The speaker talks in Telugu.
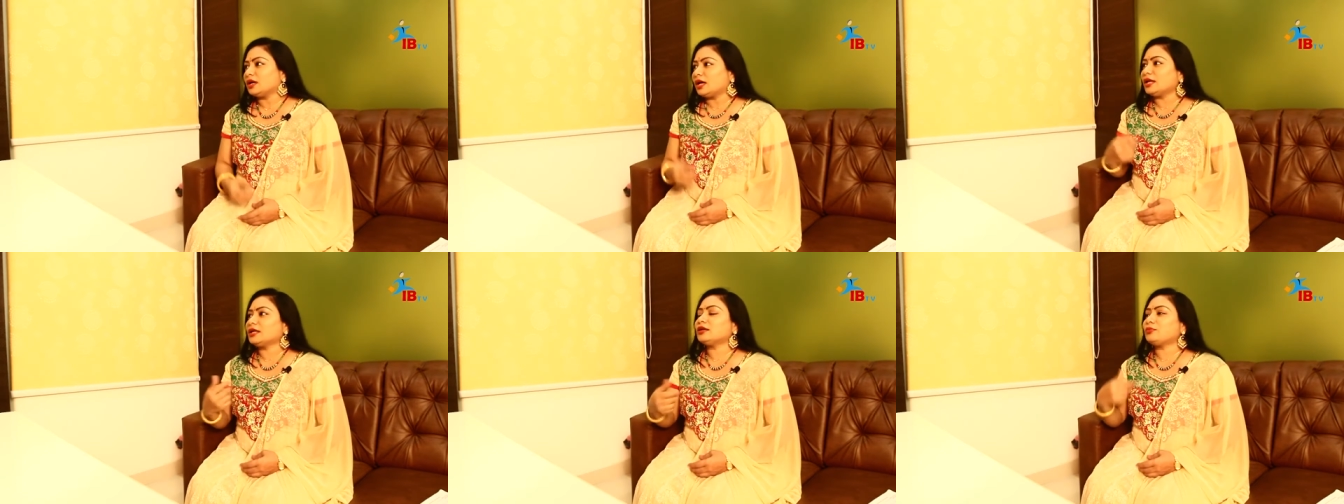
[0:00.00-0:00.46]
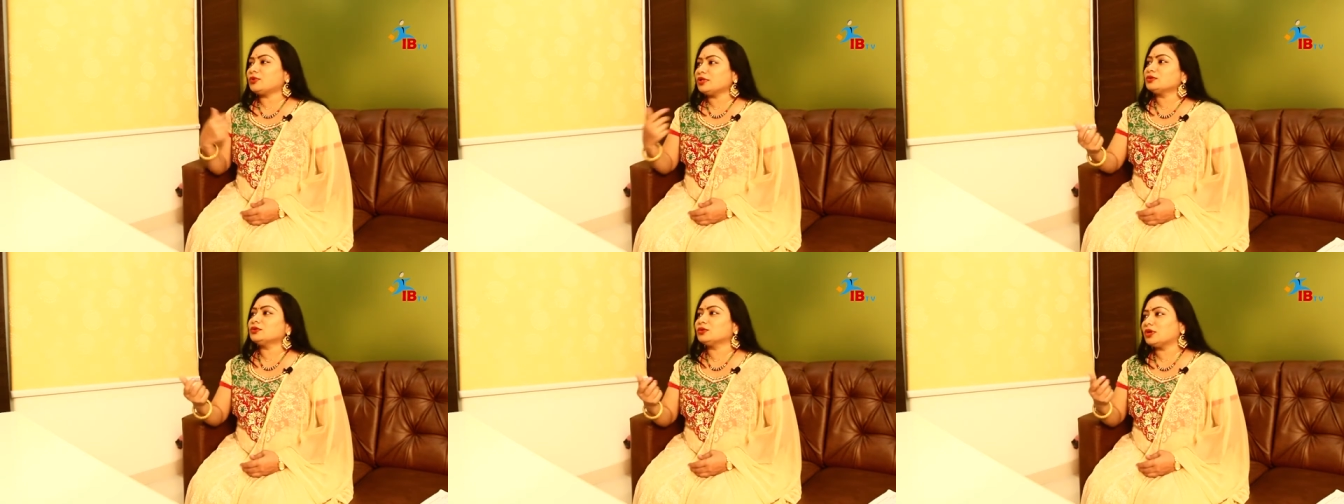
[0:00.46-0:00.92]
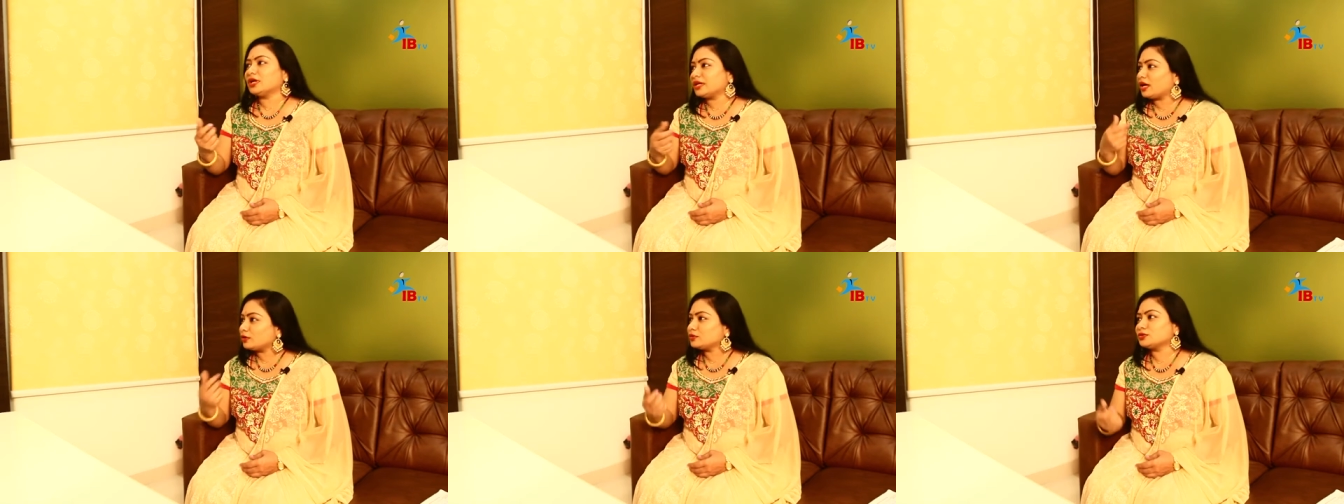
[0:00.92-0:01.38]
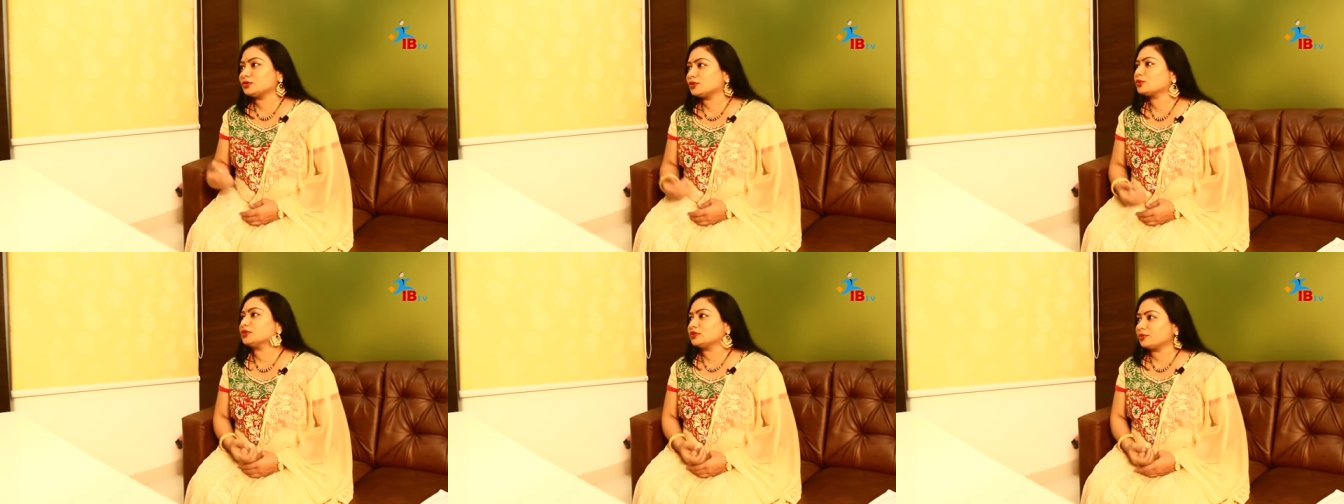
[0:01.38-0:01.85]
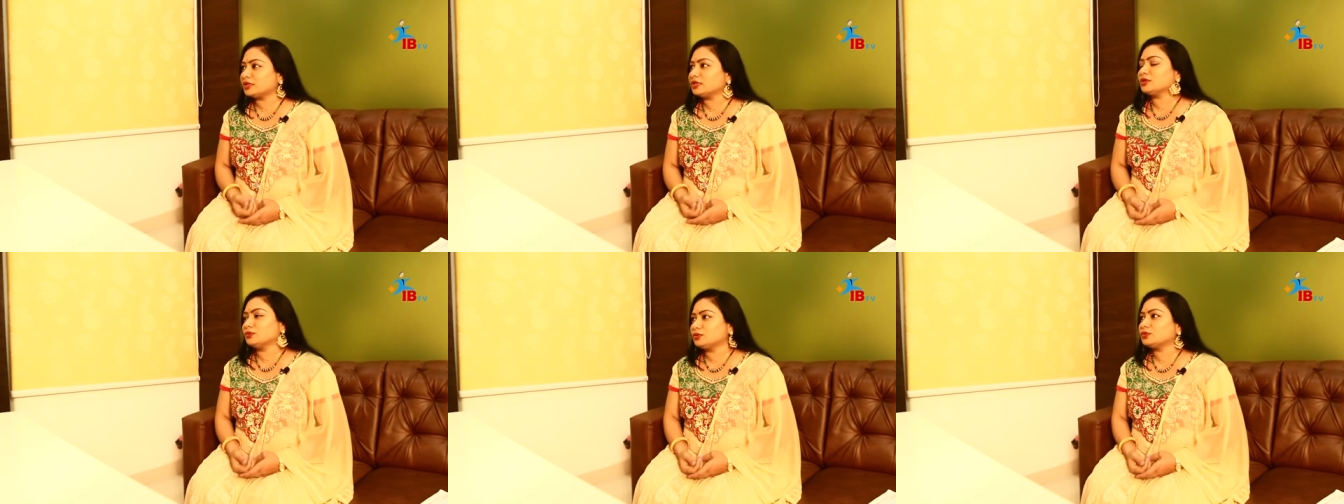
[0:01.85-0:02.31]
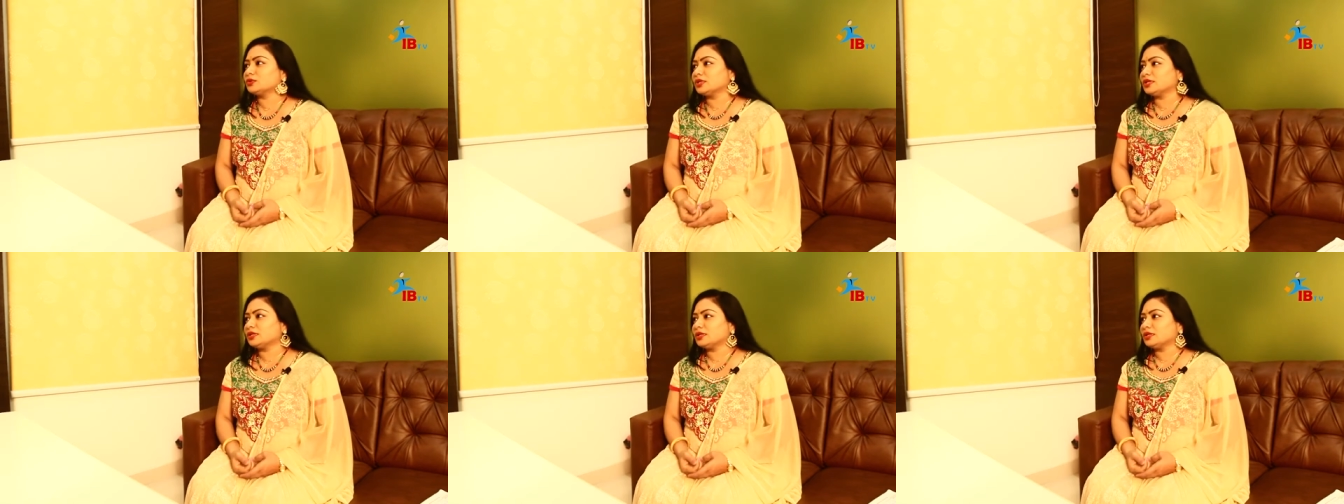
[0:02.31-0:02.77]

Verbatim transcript: అలాంటప్పుడు ఎందుకు అనే ఆలోచన కూడా కొంతమందికి ఉంటుంది